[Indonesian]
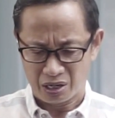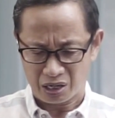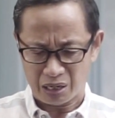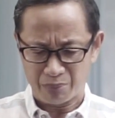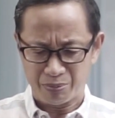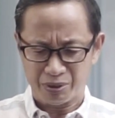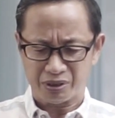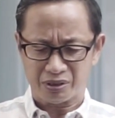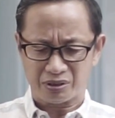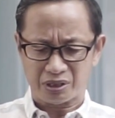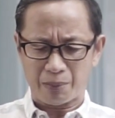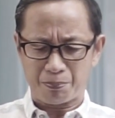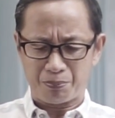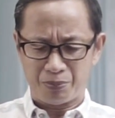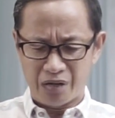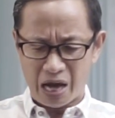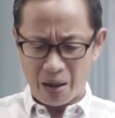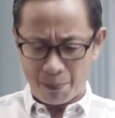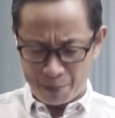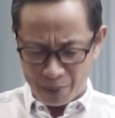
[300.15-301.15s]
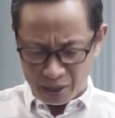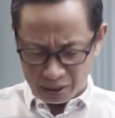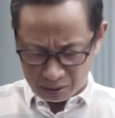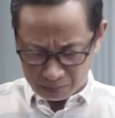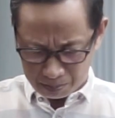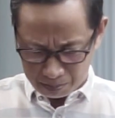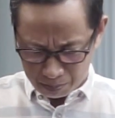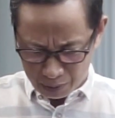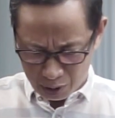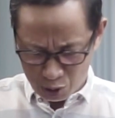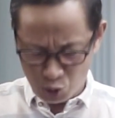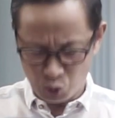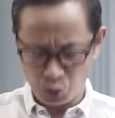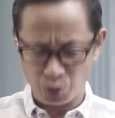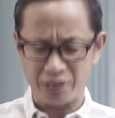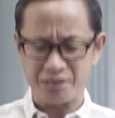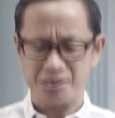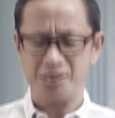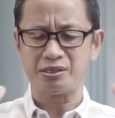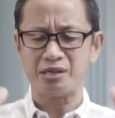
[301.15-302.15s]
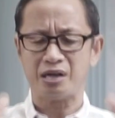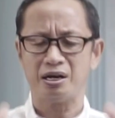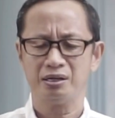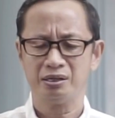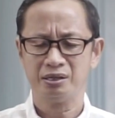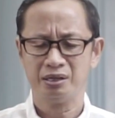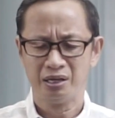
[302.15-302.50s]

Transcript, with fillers: kami tetap dapat bersuka cita.